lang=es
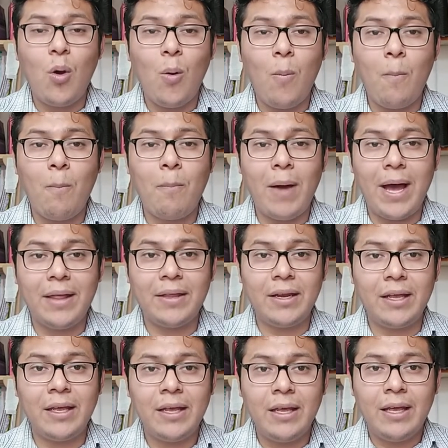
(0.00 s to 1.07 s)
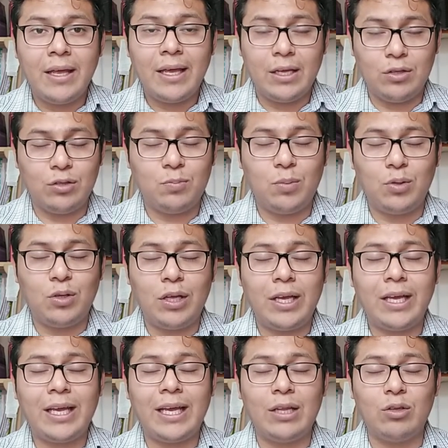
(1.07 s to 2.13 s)
un Padre que nos
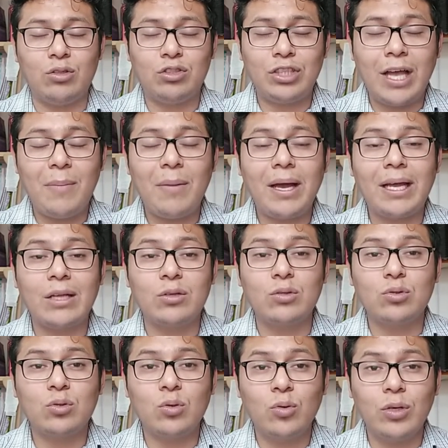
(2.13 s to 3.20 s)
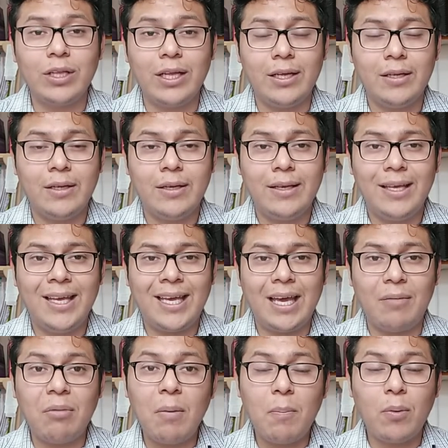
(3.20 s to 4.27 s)
protege, que nos ama, que nos cuida y
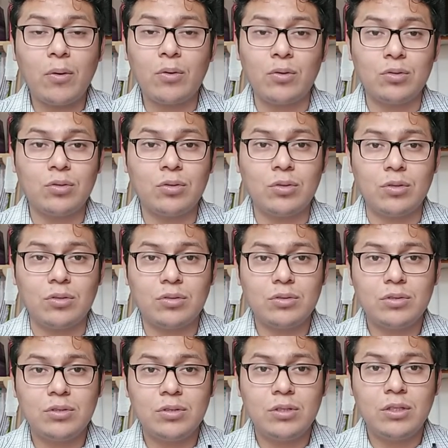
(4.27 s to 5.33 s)
que ve por nosotros.